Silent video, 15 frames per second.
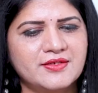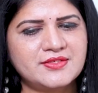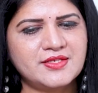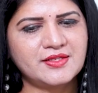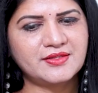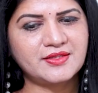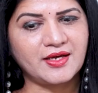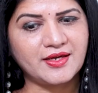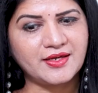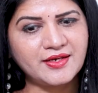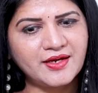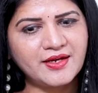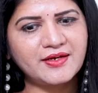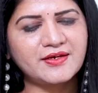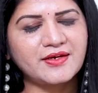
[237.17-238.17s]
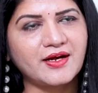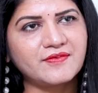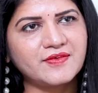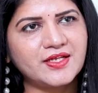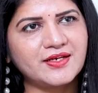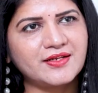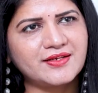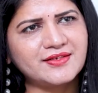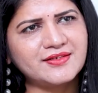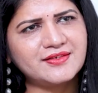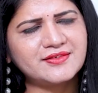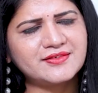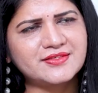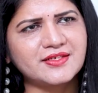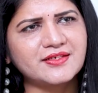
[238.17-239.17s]
అసలు థైరాయిడ్ రావడానికి
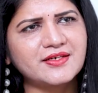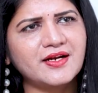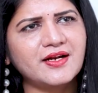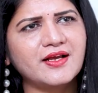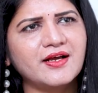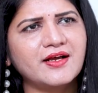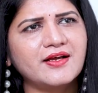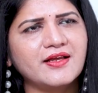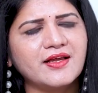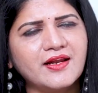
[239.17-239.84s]
జనరల్గా